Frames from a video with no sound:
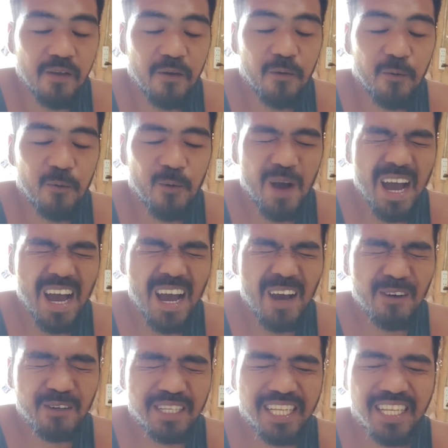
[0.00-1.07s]
Wow!
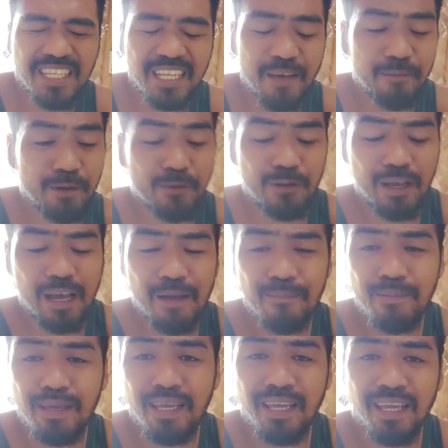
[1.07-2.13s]
Sinasabi ko na nga ba
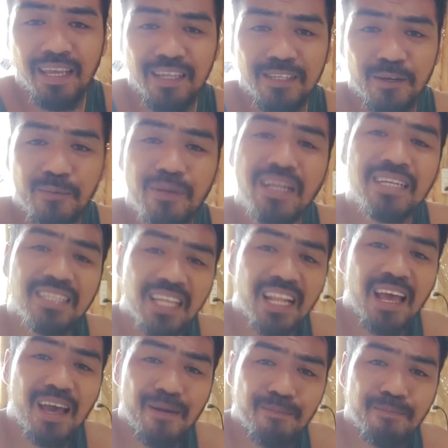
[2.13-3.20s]
eh, sobrang
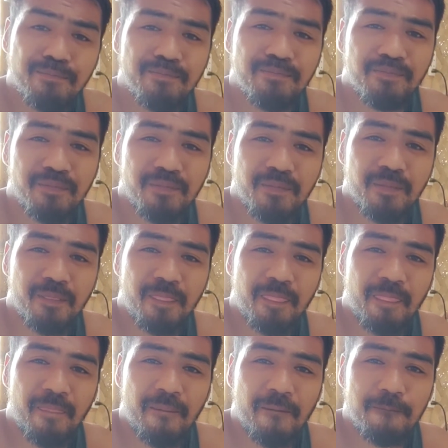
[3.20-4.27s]
sarap.
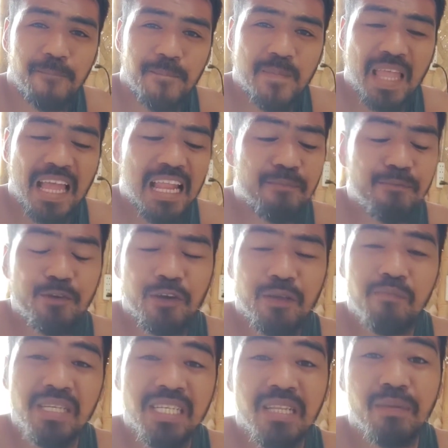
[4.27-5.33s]
Alam nyo,
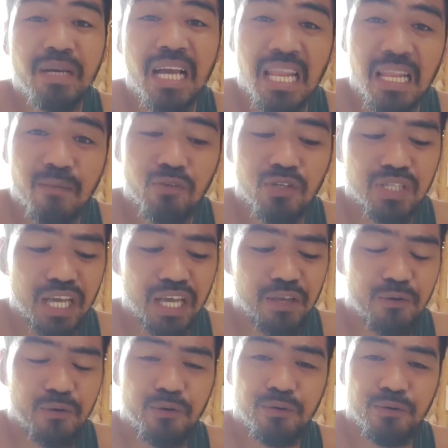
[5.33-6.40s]
imbis na maghalabos
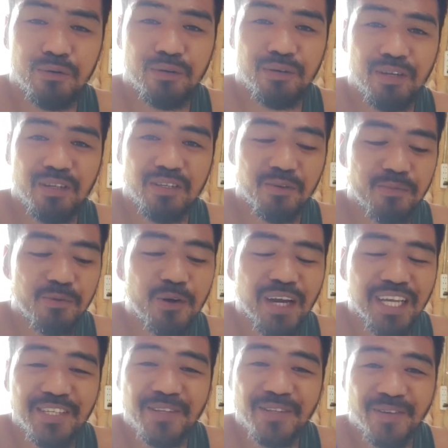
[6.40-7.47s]
kayo, subukan
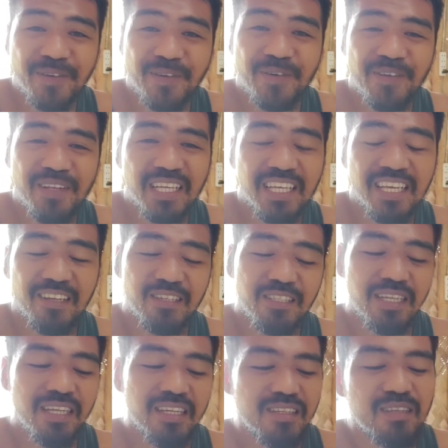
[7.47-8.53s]
nyo to. Lagi,
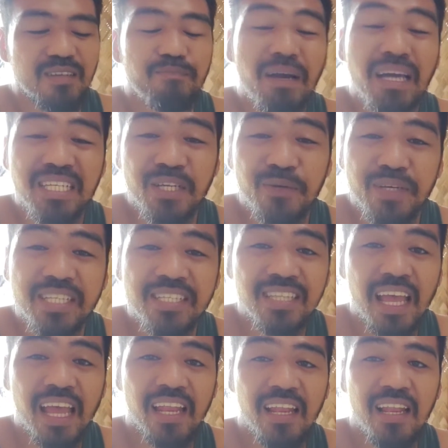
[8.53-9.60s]
paksiw
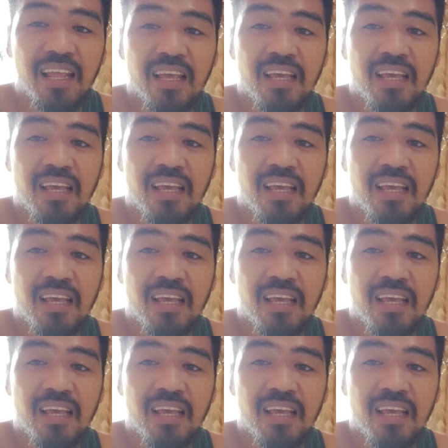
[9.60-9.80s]
style.